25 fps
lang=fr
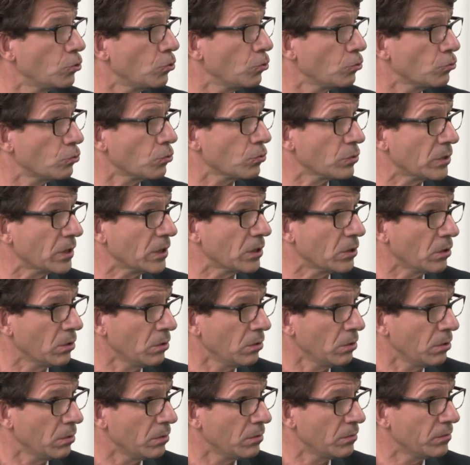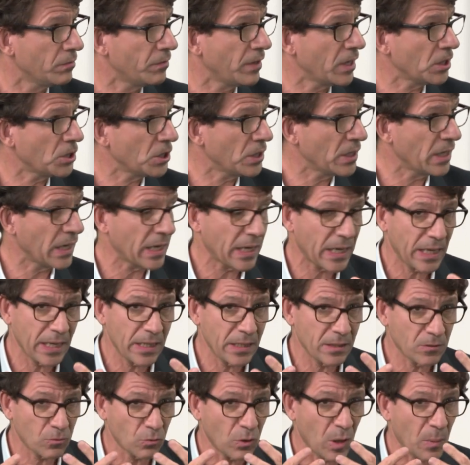autour des dents va
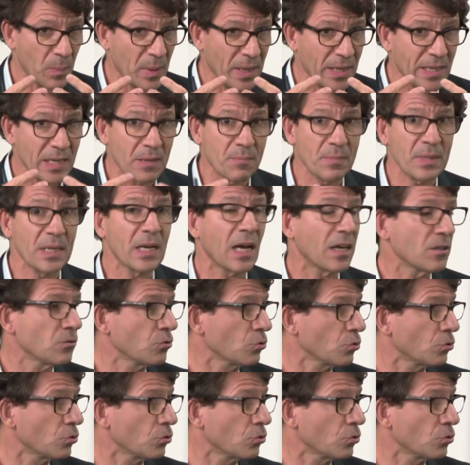générer ce qu'on appelle des migrations